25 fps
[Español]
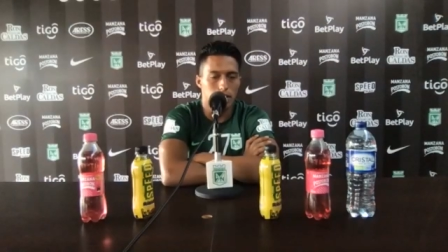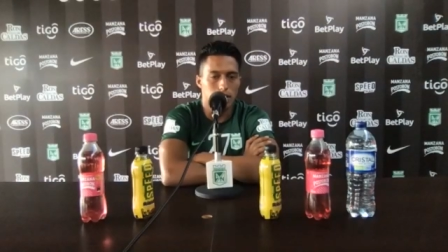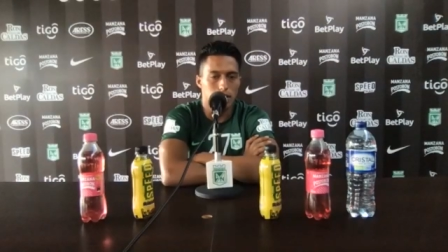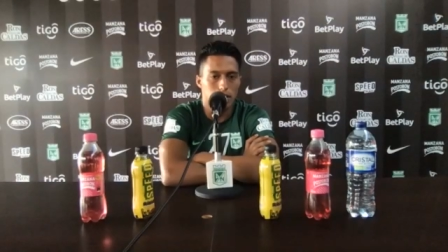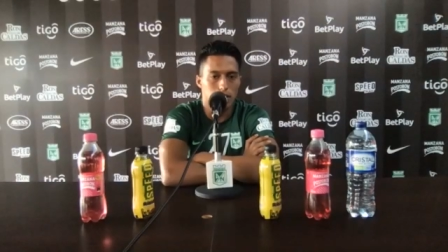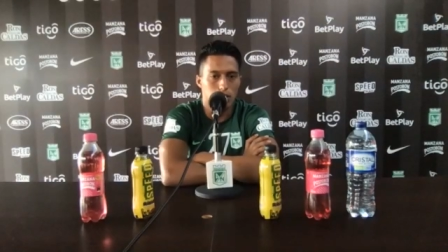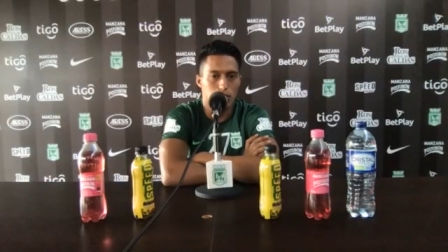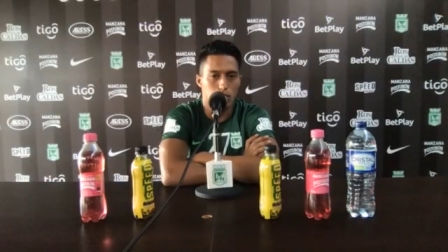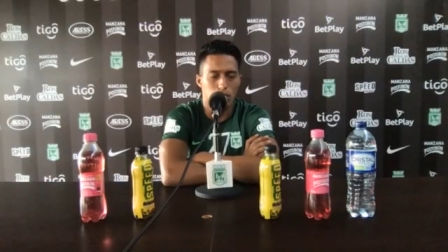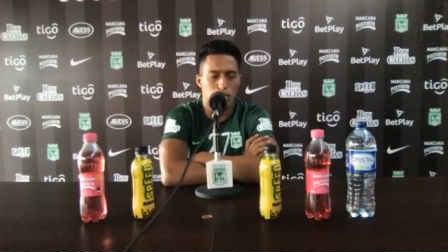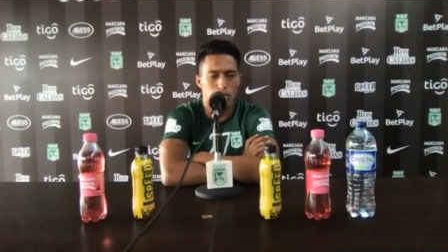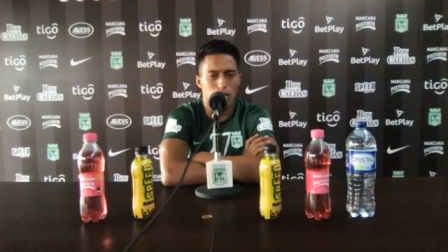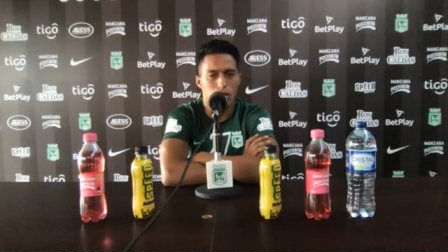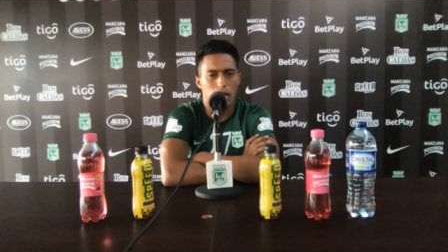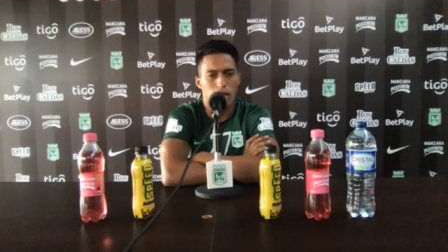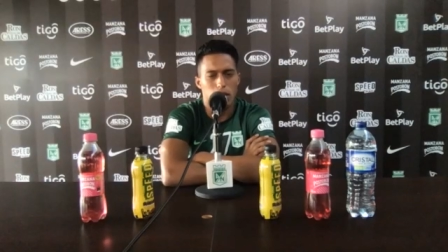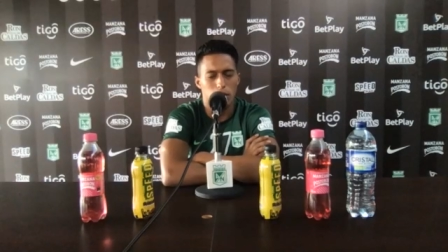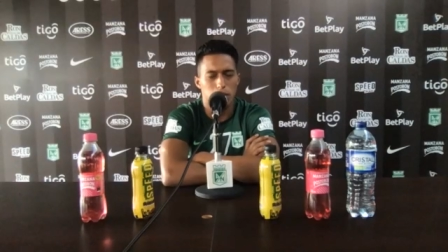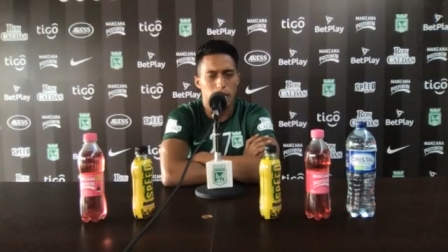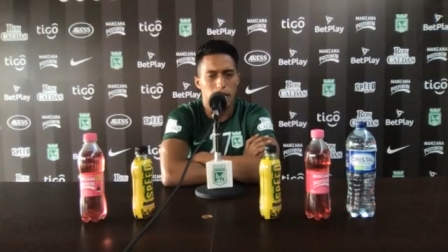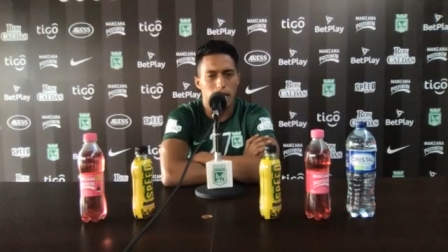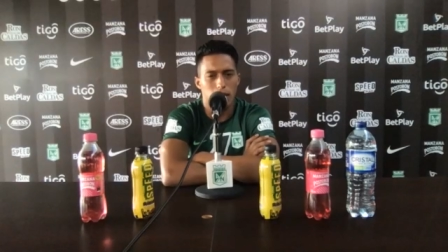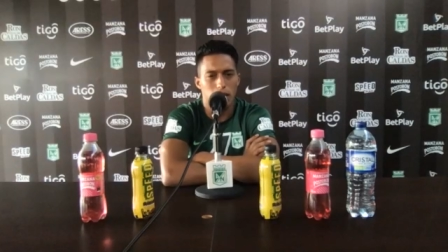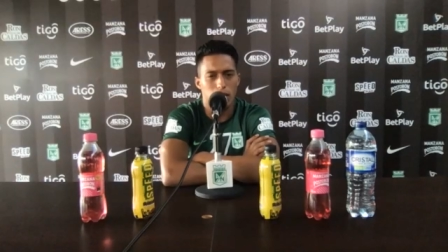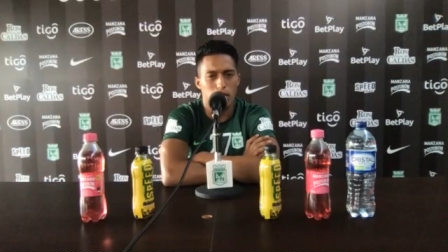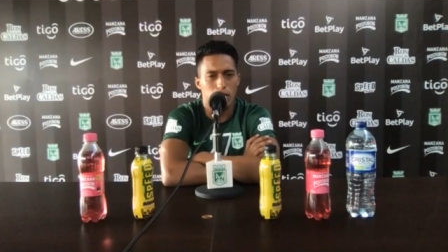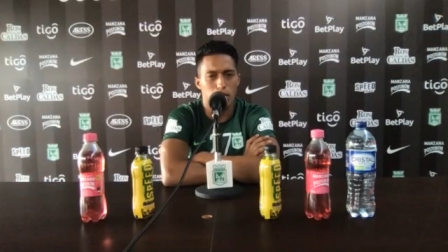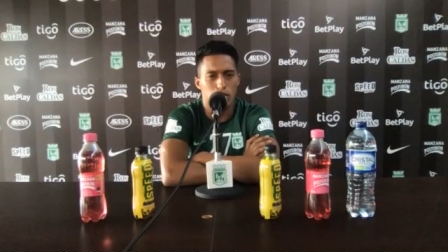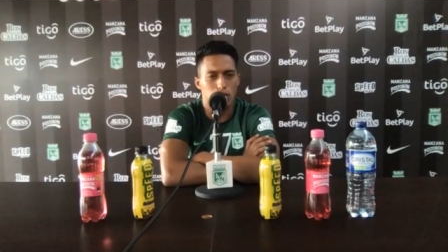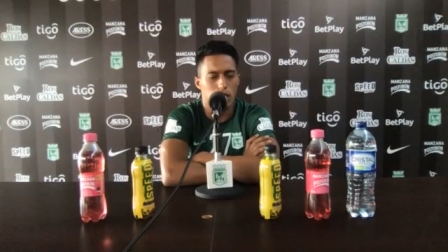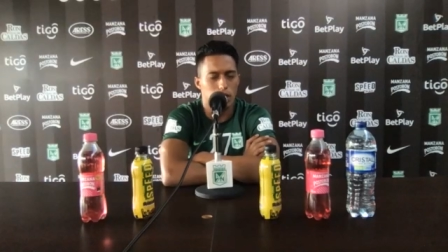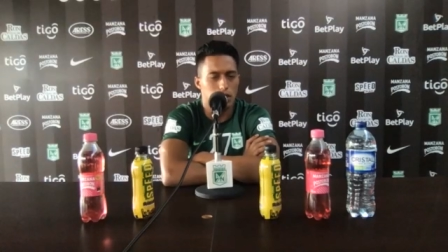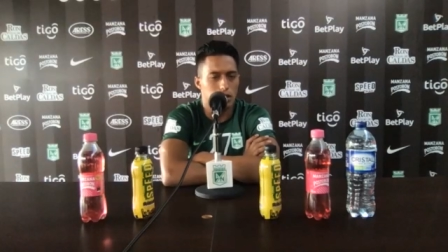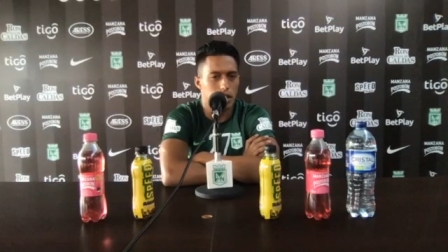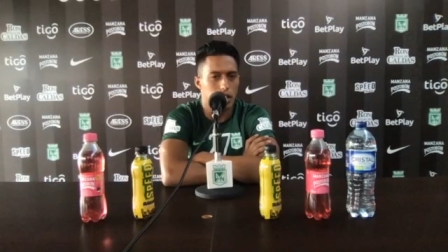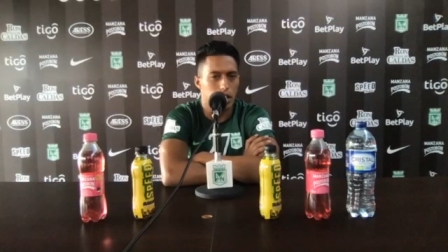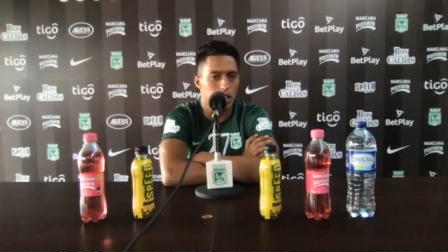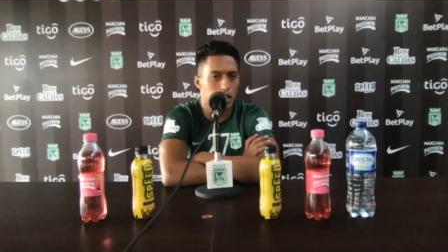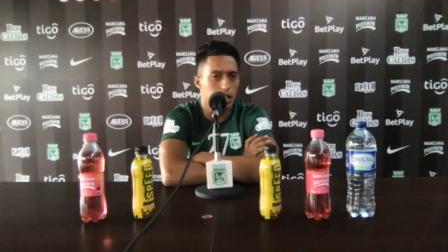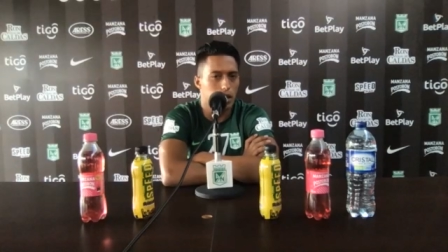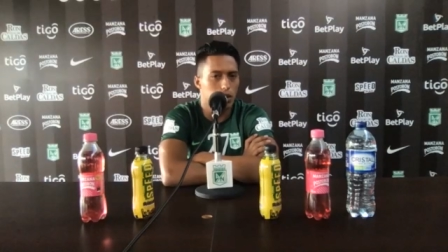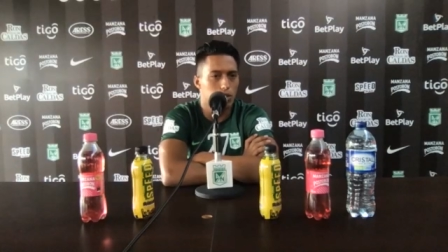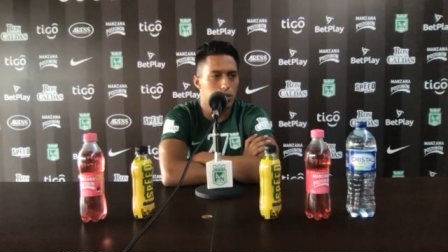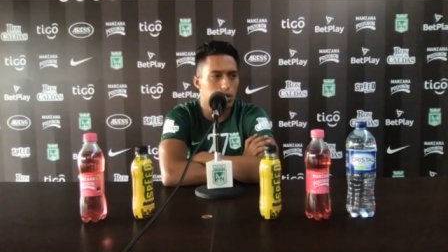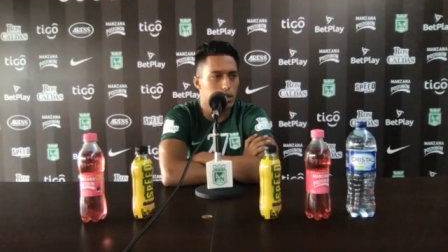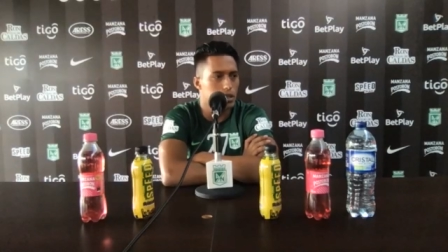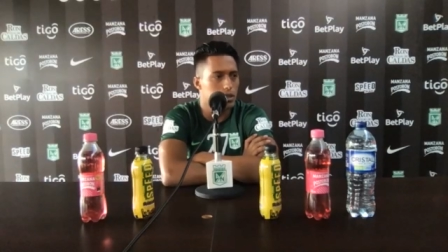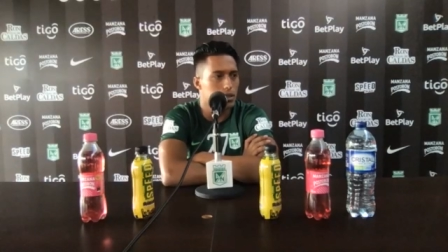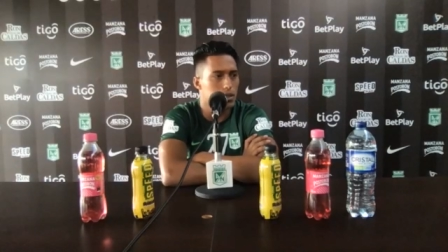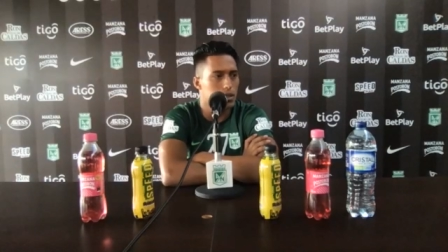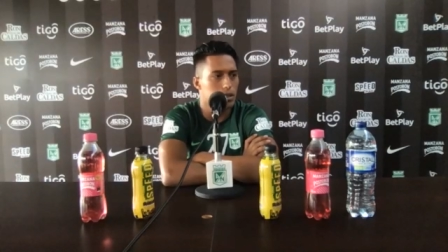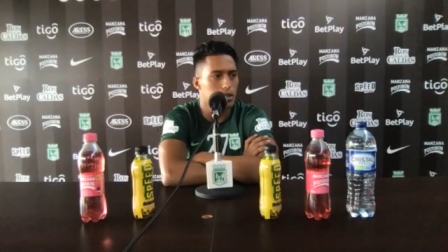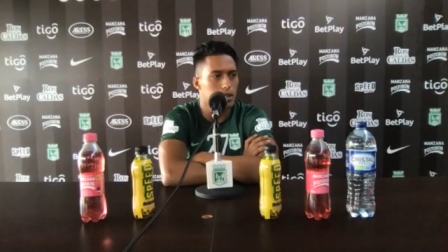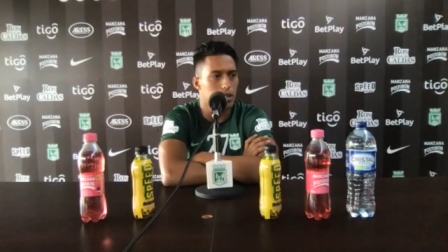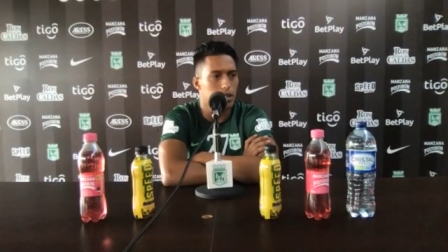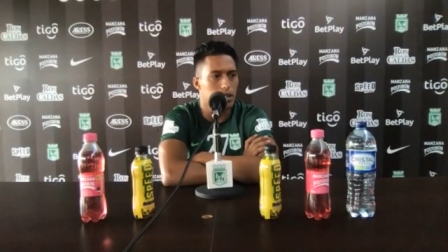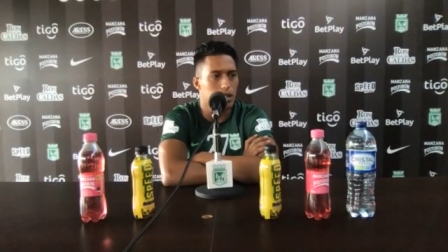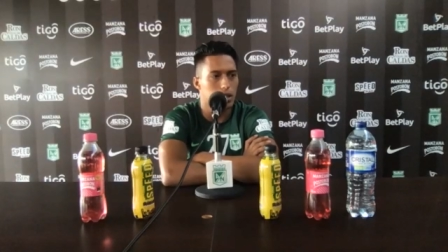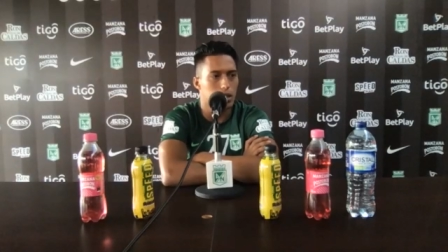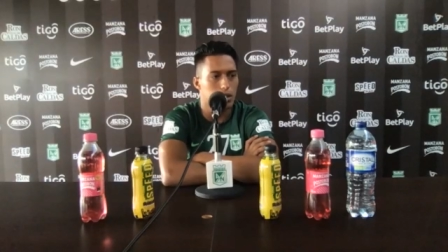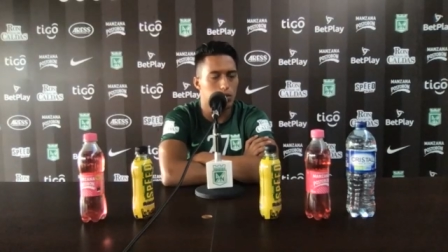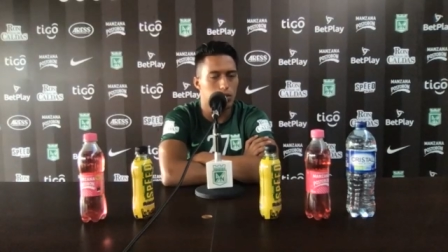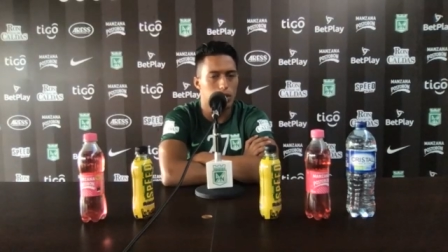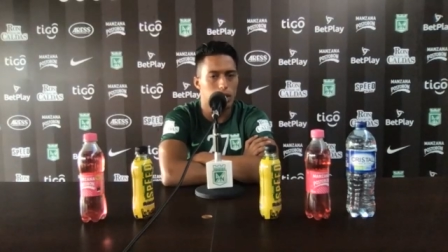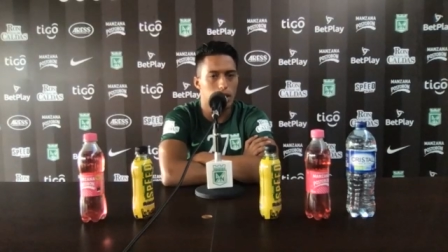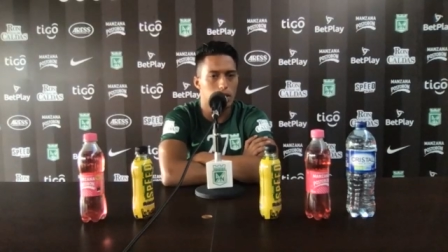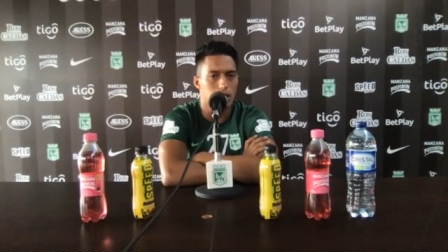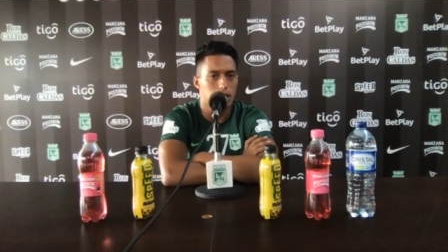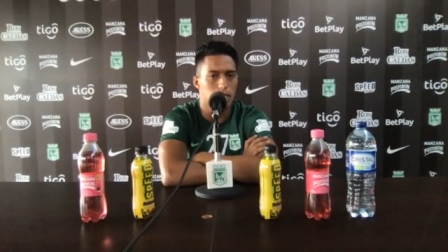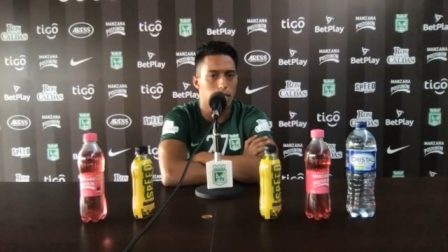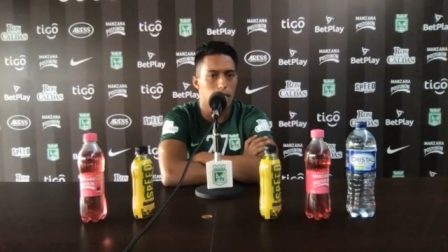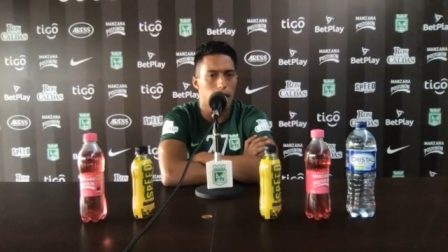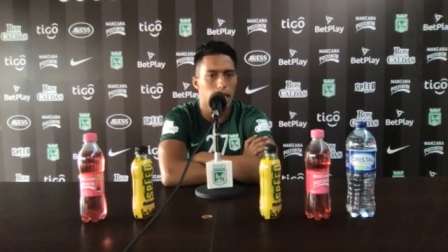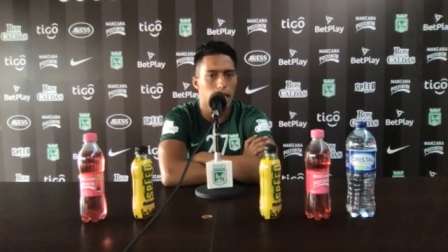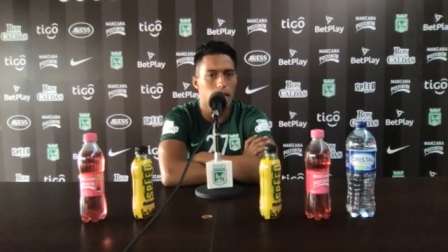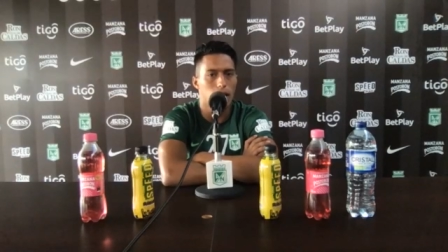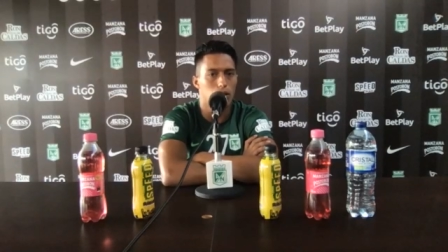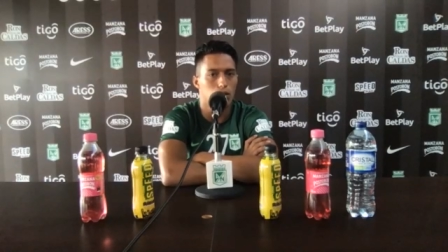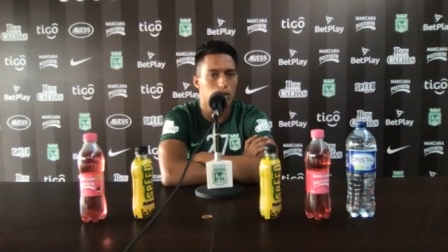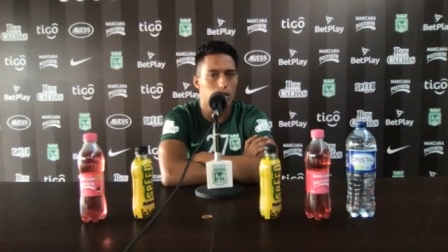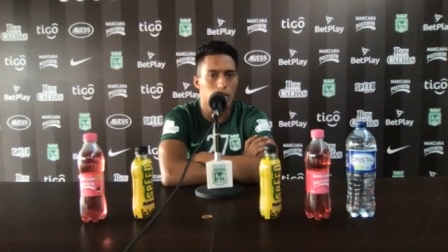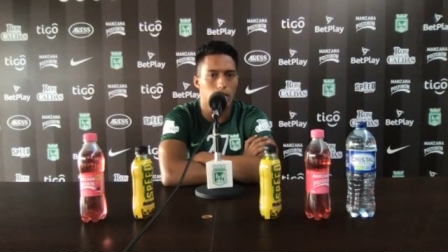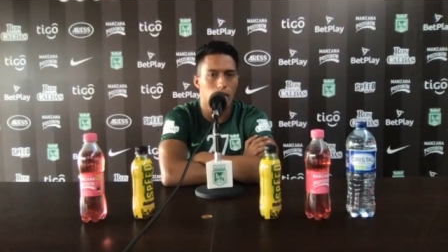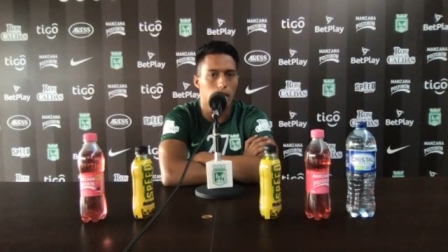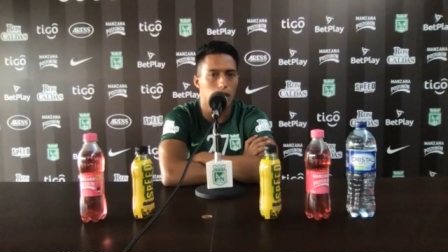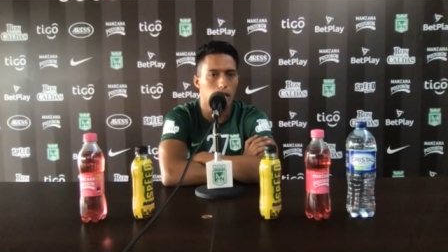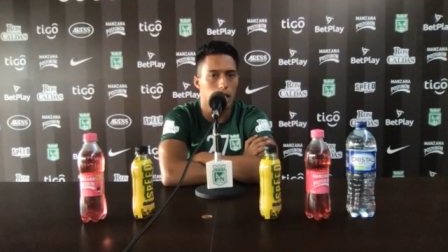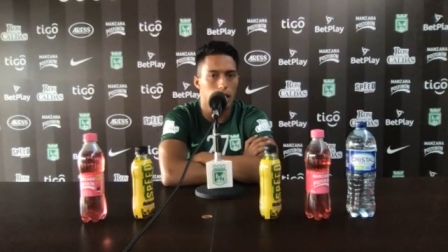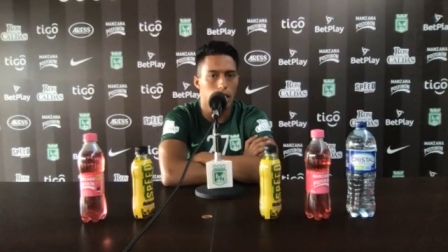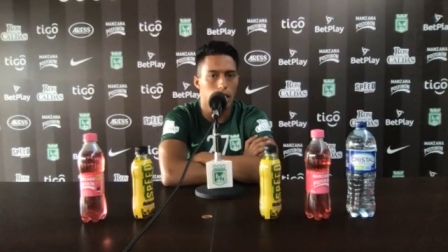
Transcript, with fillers: son tres partidos de seguido en, una semana donde